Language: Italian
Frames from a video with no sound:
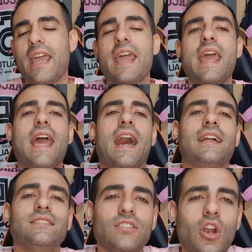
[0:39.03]
E
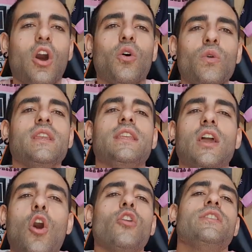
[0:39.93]
andrò
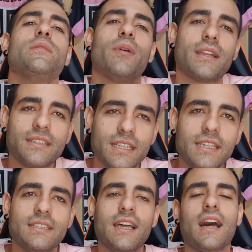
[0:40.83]
quindi ogni
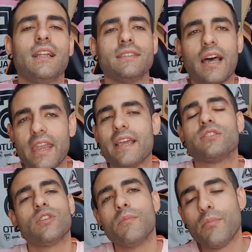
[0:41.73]
partita da
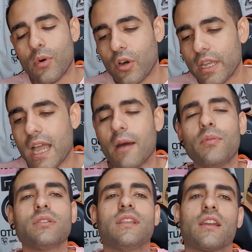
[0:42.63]
adesso in poi a
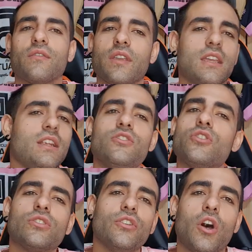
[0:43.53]
portarvi il
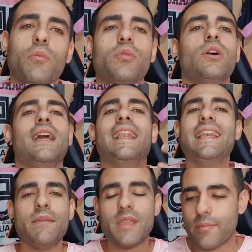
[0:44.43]
giorno dopo
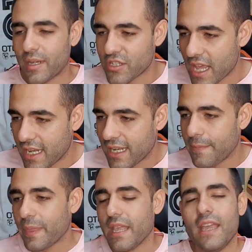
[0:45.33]
le mie
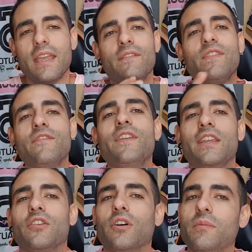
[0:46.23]
pagelle. Vi
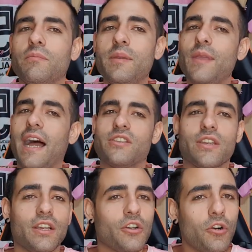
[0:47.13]
invito, mi
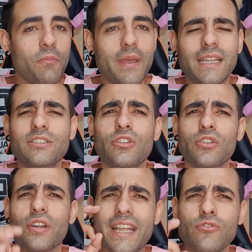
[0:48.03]
piace,
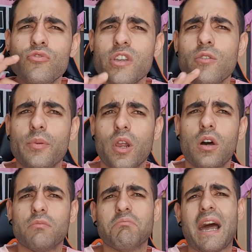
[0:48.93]
commento, raggiungiamo
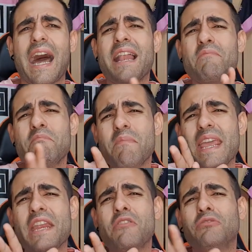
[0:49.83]
però
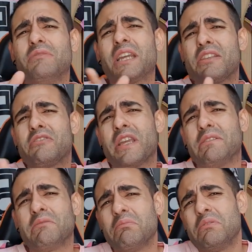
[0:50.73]
almeno
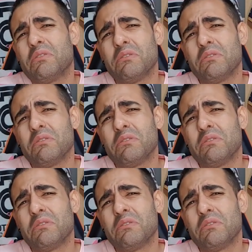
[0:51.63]
300...